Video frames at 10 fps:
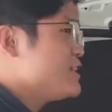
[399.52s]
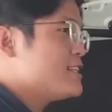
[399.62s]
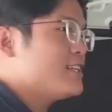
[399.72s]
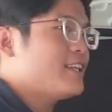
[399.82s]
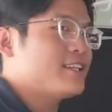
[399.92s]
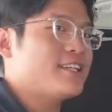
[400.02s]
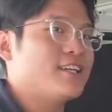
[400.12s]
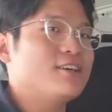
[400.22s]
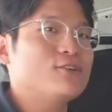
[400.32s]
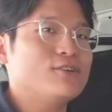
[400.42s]
이상이 된
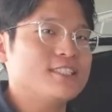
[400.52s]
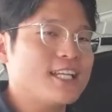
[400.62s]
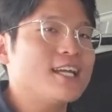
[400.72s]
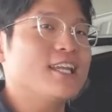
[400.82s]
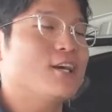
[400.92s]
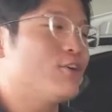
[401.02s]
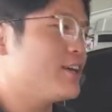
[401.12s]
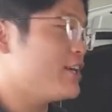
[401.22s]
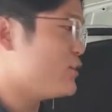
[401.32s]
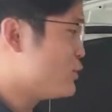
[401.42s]
차량이라고
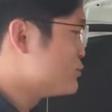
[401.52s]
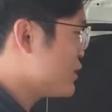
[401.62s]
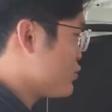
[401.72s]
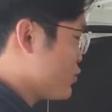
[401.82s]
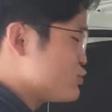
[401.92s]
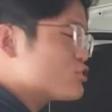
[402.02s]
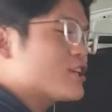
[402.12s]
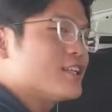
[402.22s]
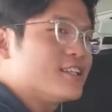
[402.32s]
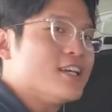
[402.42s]
하기엔 너무나도
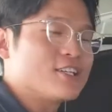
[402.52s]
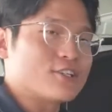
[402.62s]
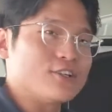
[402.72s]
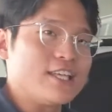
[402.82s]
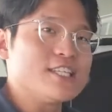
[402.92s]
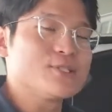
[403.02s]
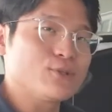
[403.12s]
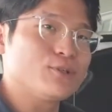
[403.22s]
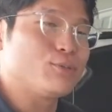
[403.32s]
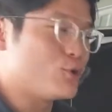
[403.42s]
정숙한 그런 엔진
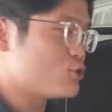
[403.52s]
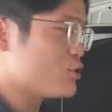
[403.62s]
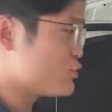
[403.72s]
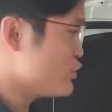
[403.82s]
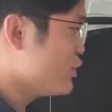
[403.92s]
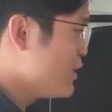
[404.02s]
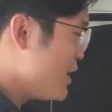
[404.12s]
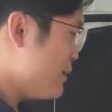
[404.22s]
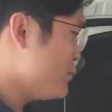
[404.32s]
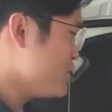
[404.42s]
소리를 보여주고 있고요.
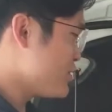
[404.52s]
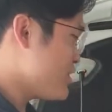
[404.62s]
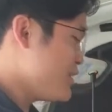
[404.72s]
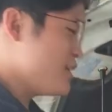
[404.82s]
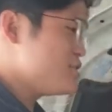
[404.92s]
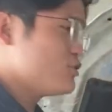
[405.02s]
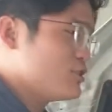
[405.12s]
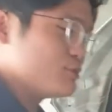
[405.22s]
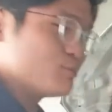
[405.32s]
한번 이렇게 엔진룸 한번